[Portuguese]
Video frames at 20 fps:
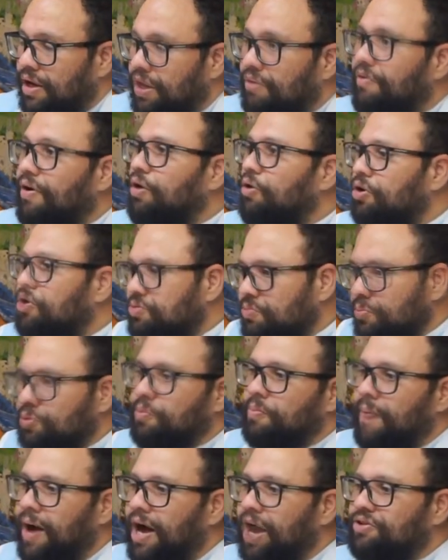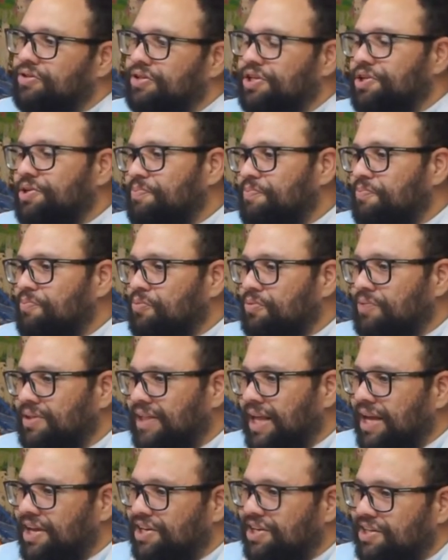valores muito baixos, a gente
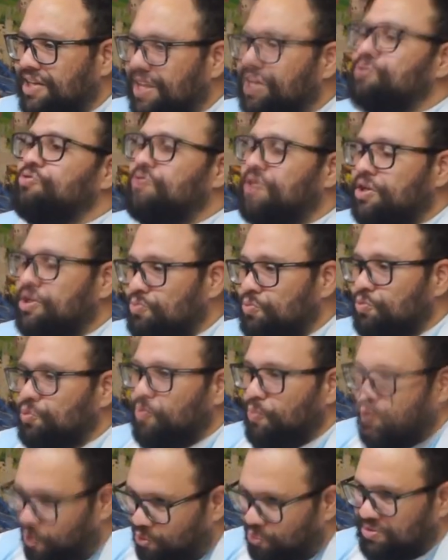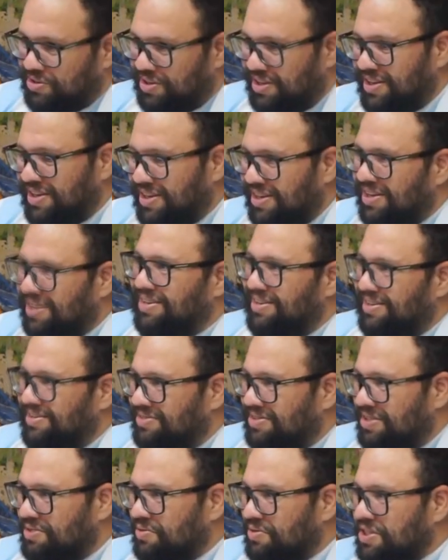tende a ter resultados muito bons, né?
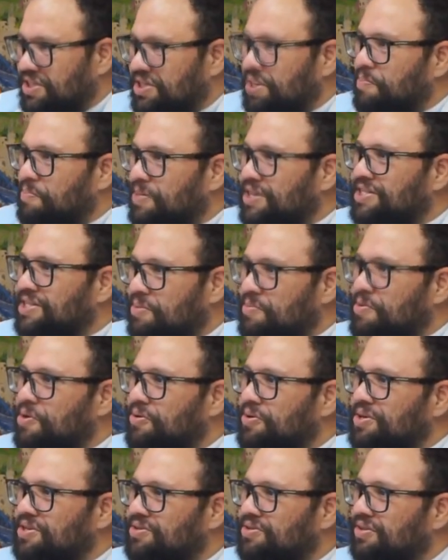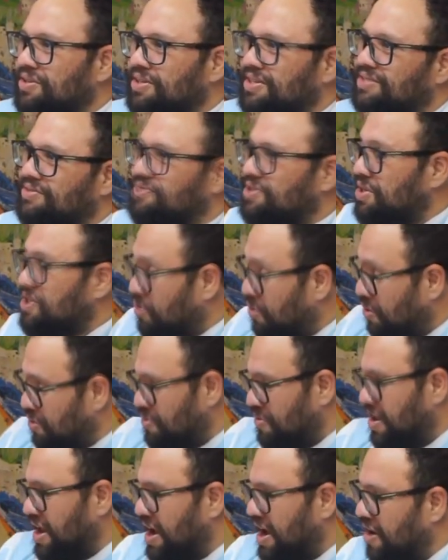Não sei se você já percebeu isso. se você
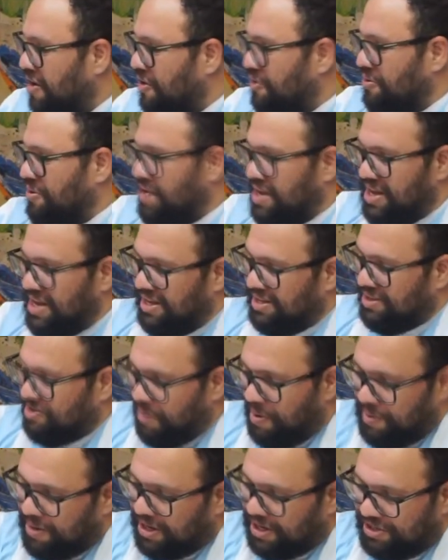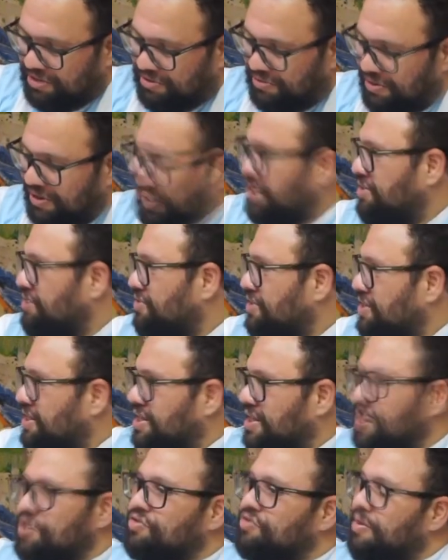coloca um real, tem uma banca de 20, você
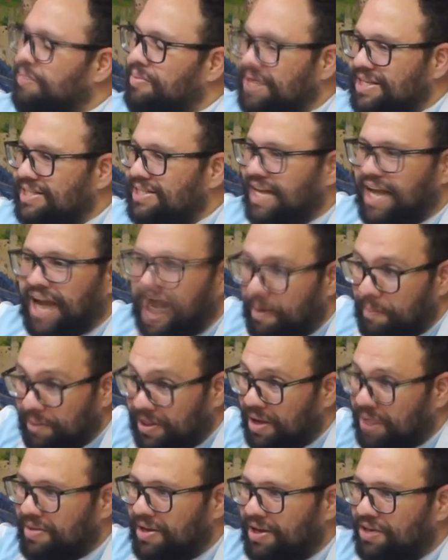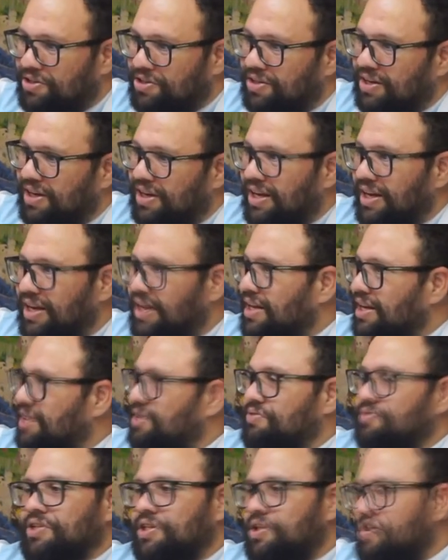transforma em 100 rapidamente.
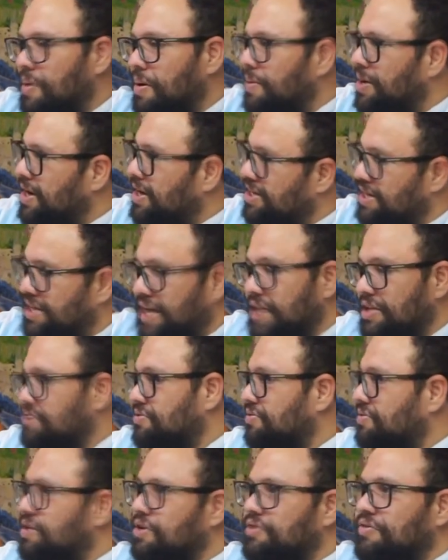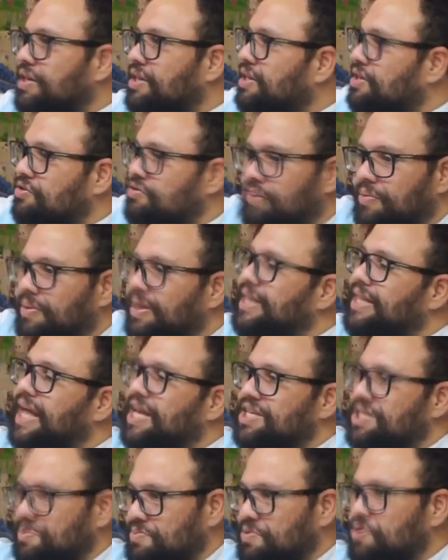Se você tem uma banca de 500, você não vai transformar em
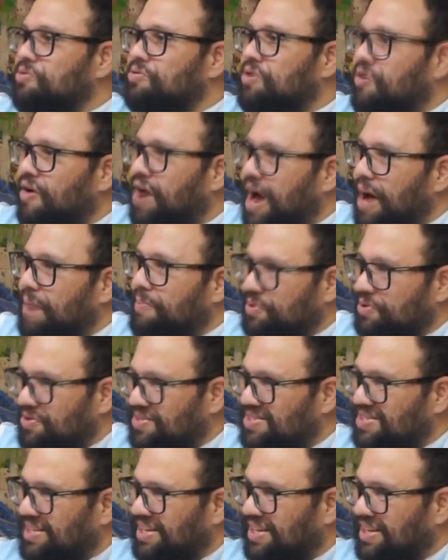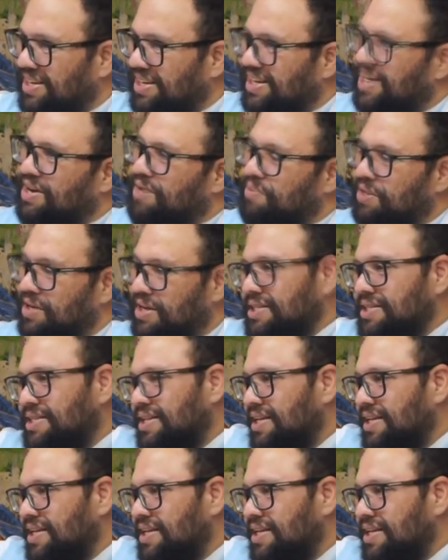10 mil tão rápido assim. Porque é,